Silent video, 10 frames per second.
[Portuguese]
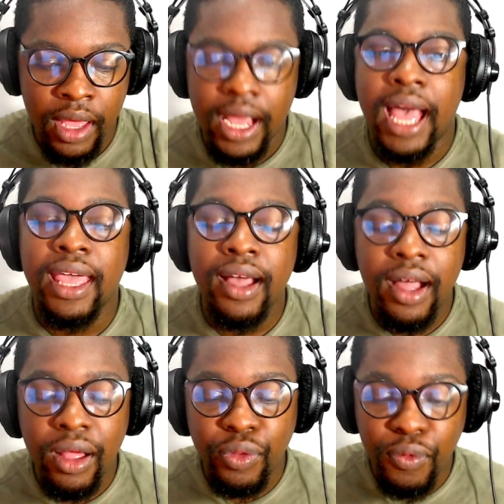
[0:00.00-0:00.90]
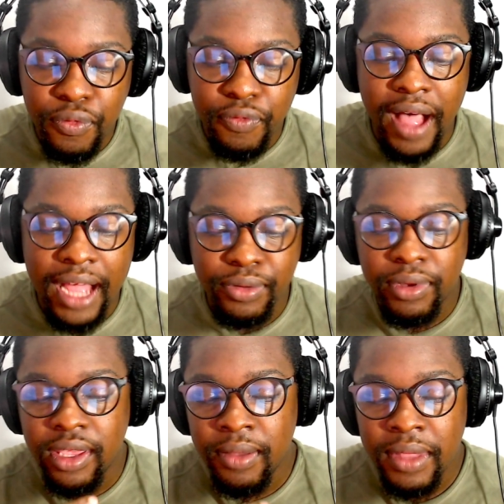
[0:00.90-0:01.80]
carregando um fardo
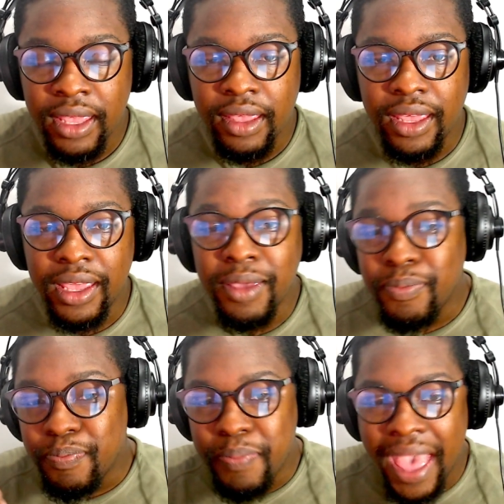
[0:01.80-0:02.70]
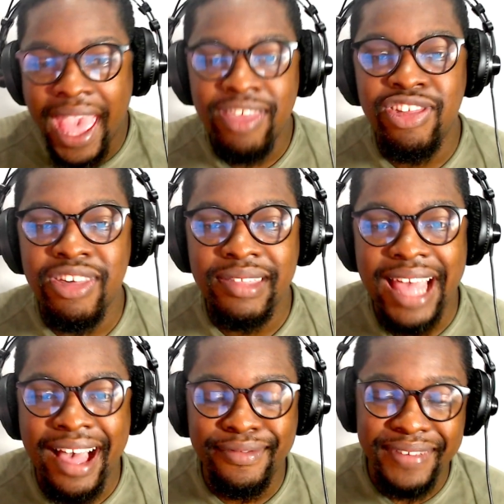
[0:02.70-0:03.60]
que impede
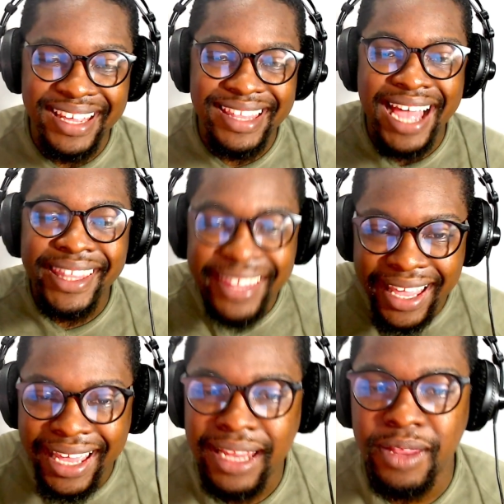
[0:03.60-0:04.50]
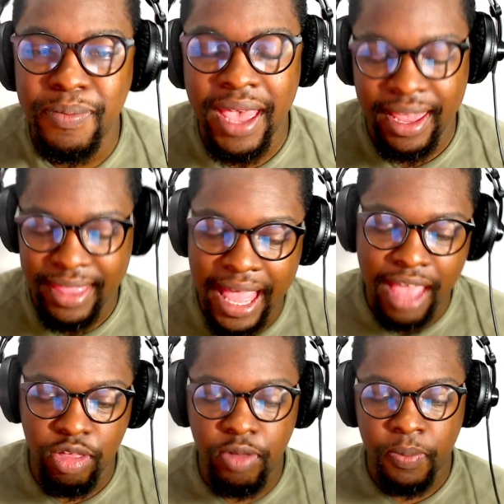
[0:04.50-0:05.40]
a verdadeira
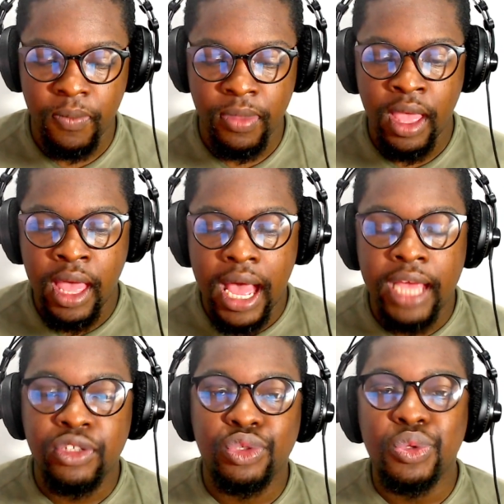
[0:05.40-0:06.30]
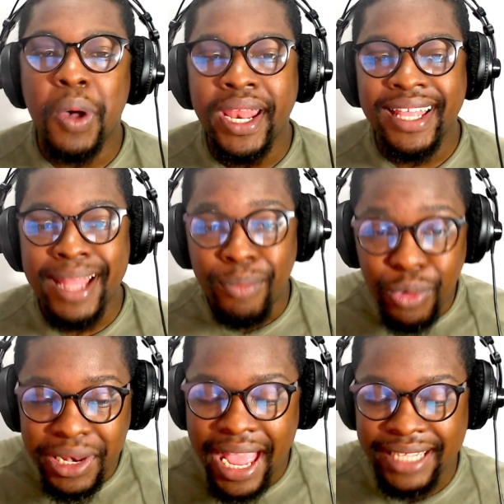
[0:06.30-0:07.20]
liberdade. A história da
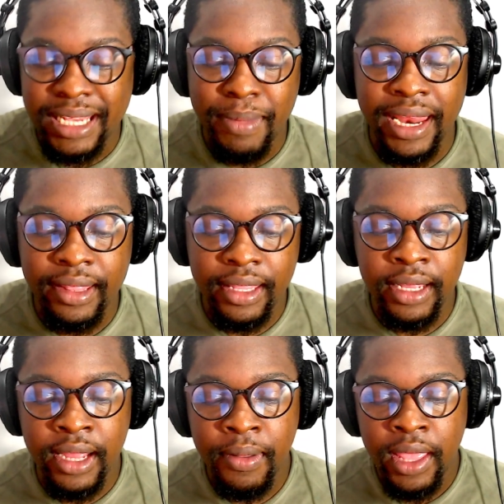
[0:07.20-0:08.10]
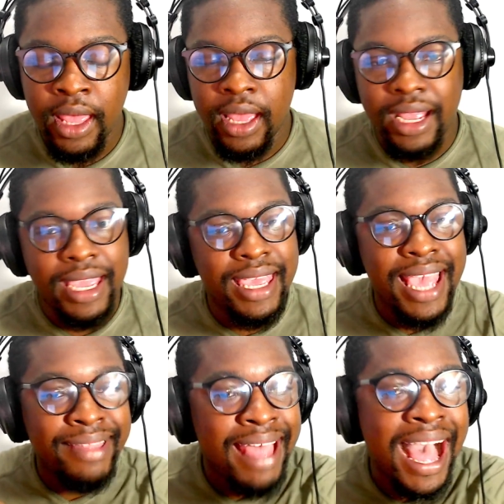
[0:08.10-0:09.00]
mulher samaritana que
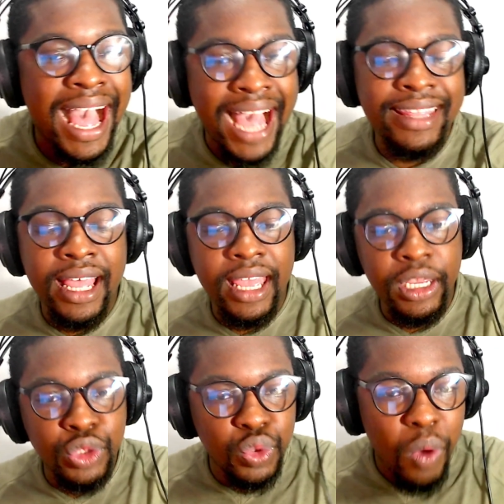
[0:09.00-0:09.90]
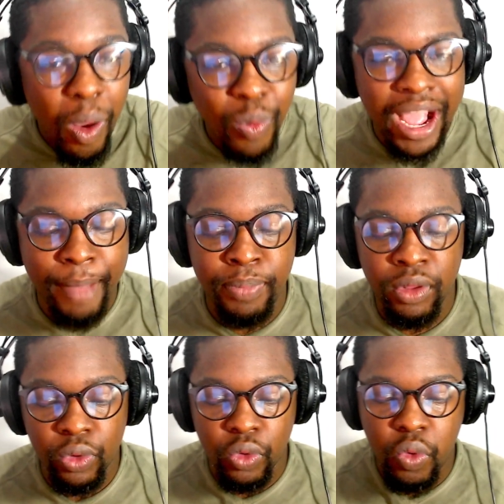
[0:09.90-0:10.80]
é narrada em João
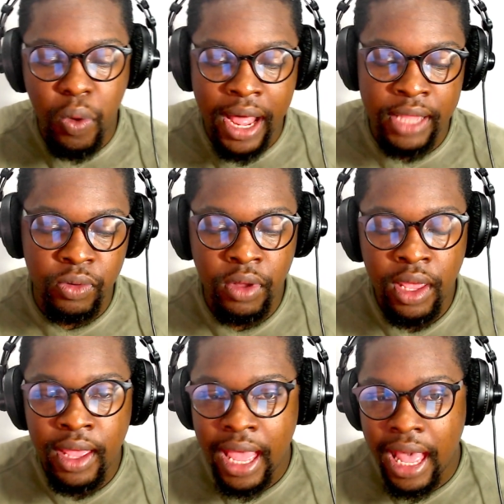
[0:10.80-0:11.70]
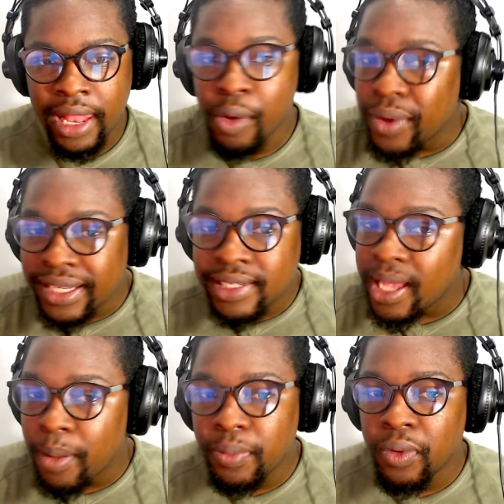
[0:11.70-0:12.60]
capítulo 4, ela é um
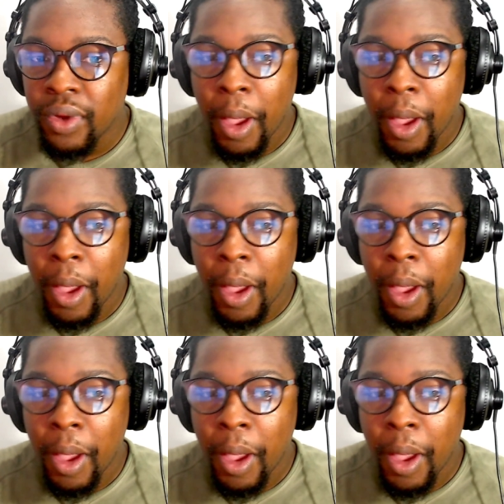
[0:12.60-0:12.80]
exemplo